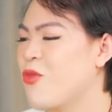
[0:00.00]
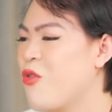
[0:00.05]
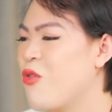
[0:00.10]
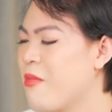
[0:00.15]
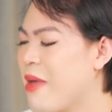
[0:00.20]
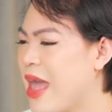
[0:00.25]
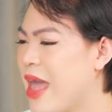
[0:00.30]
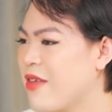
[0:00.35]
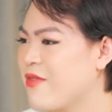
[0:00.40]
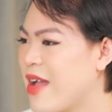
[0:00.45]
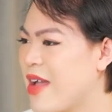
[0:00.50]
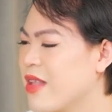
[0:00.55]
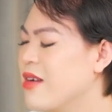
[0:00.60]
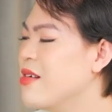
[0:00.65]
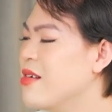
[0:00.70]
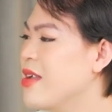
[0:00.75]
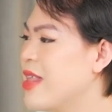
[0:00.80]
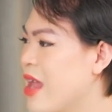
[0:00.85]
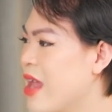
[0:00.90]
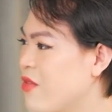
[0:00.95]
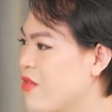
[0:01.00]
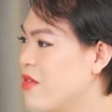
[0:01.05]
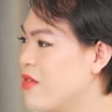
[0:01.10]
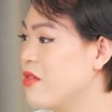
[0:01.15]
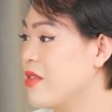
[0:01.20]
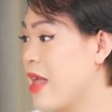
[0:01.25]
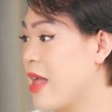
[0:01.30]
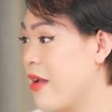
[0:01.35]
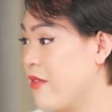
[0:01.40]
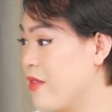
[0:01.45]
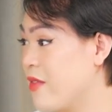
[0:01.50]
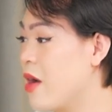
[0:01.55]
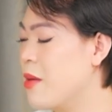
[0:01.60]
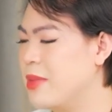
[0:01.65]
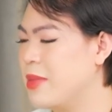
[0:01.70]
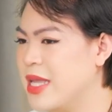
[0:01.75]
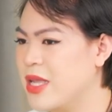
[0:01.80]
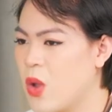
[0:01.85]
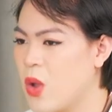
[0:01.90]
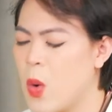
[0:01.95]
bố mẹ phản ứng như thế là phụ là
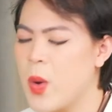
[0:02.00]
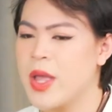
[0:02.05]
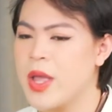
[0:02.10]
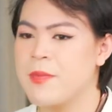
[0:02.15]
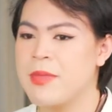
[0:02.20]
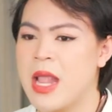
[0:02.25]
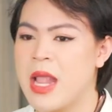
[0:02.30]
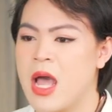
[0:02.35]
hợp lý thôi.